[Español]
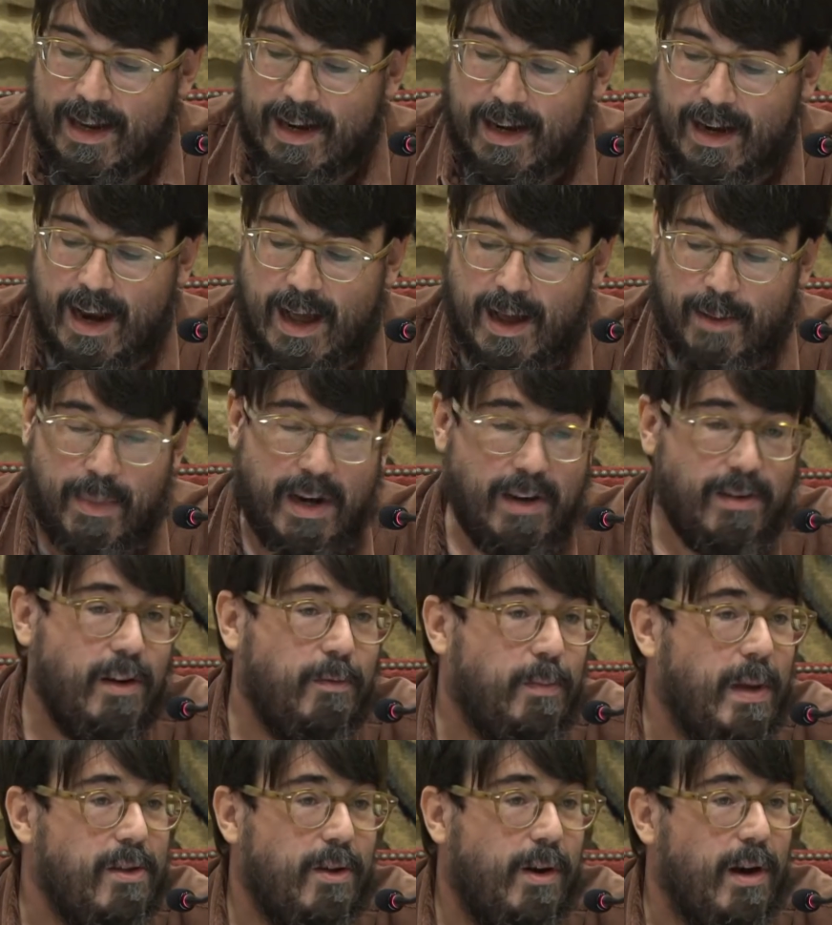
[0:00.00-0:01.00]
La prensa
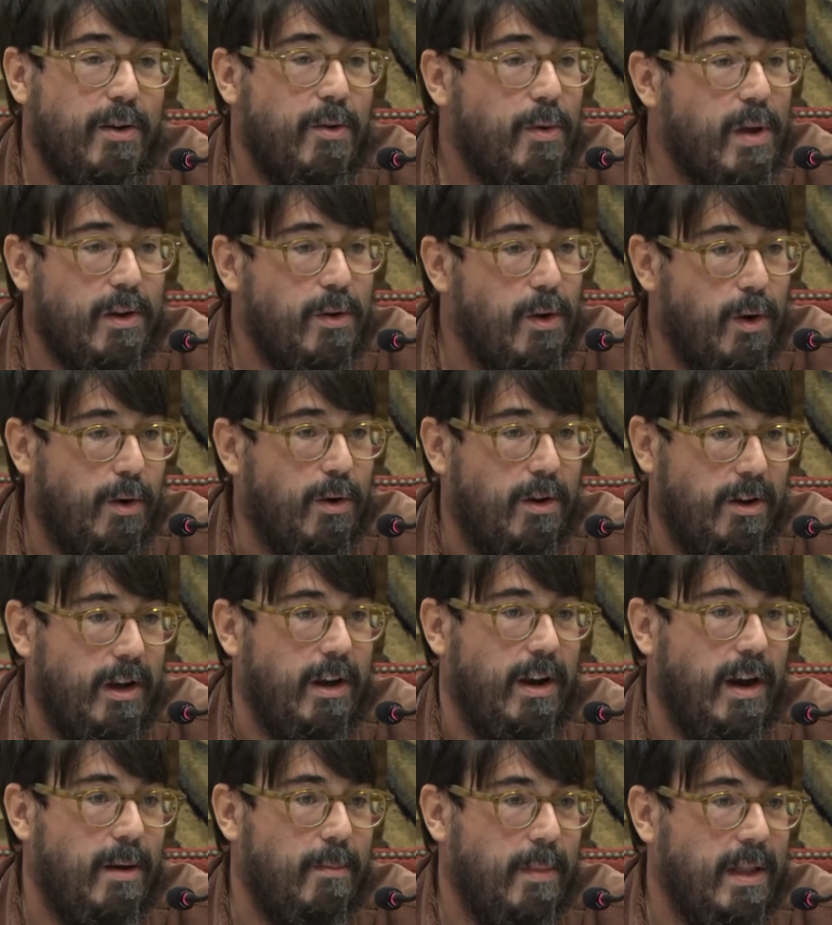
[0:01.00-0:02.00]
española no ignoró
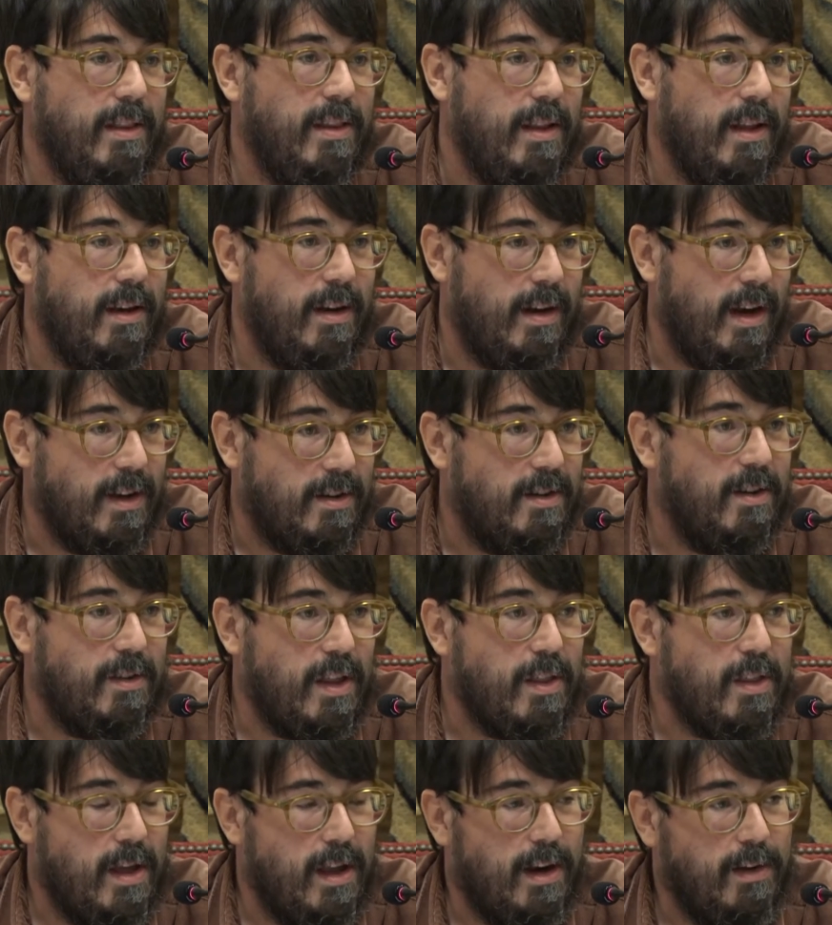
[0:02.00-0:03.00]
generalmente la
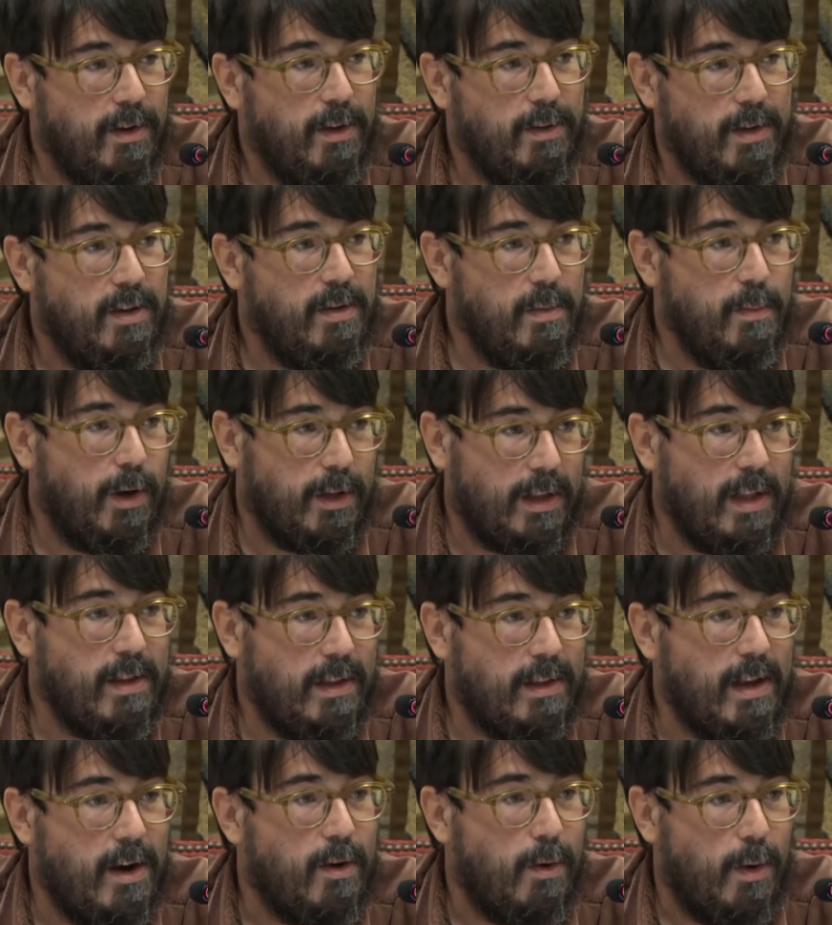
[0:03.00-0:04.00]
existencia de la Fronde y es importante
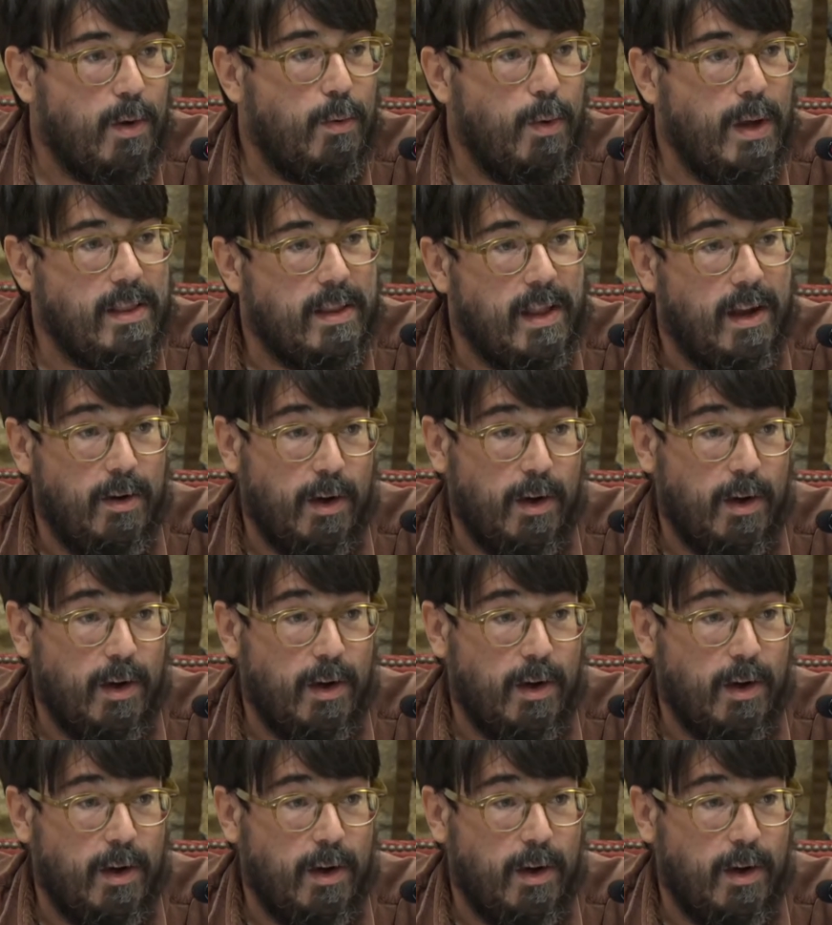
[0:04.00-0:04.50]
tenerlo en cuenta.